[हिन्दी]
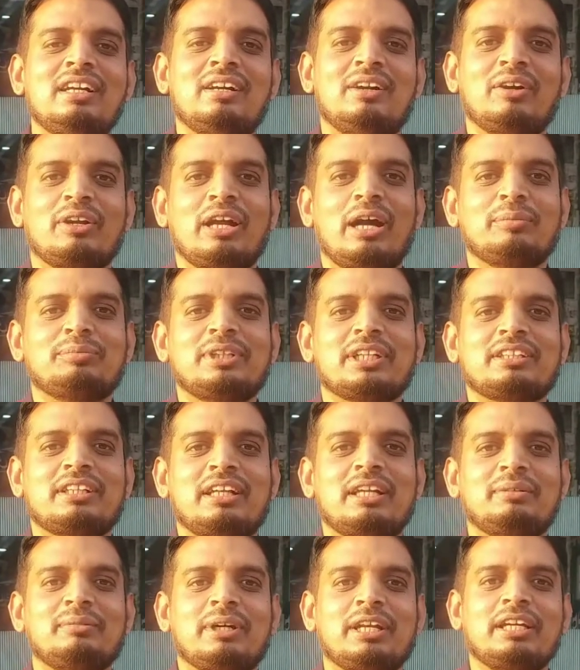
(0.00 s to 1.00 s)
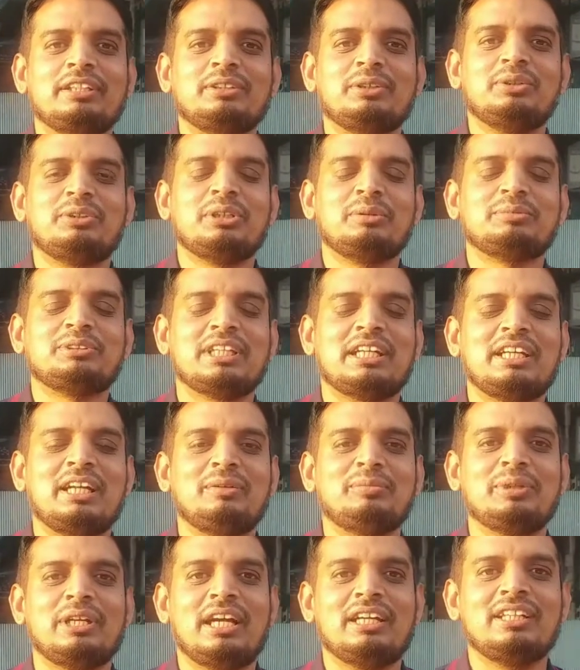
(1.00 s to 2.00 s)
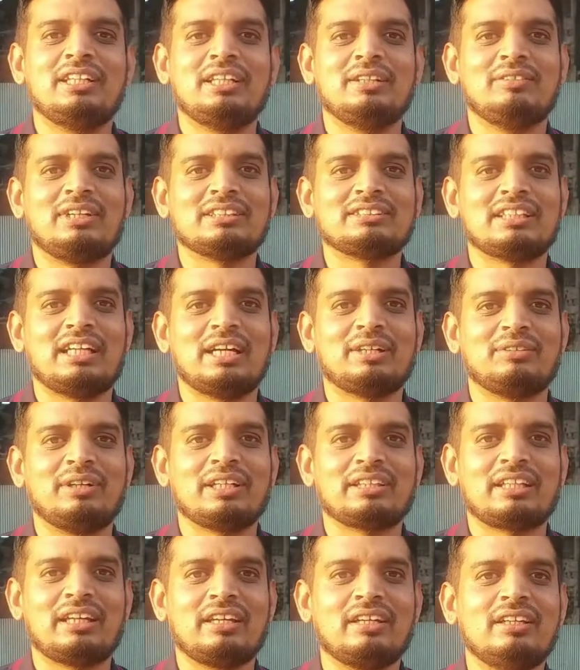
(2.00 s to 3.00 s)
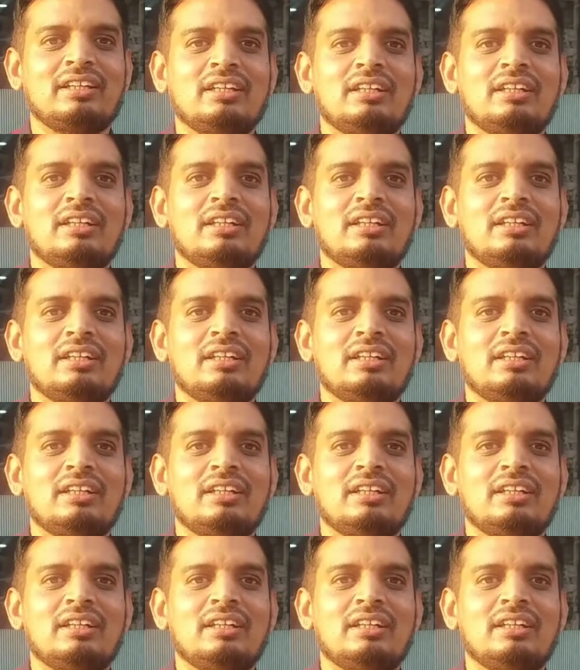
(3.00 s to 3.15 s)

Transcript: और आप देख रहे हैं हमारा यूट्यूब चैनल बिरानी लवर्स आर वाई के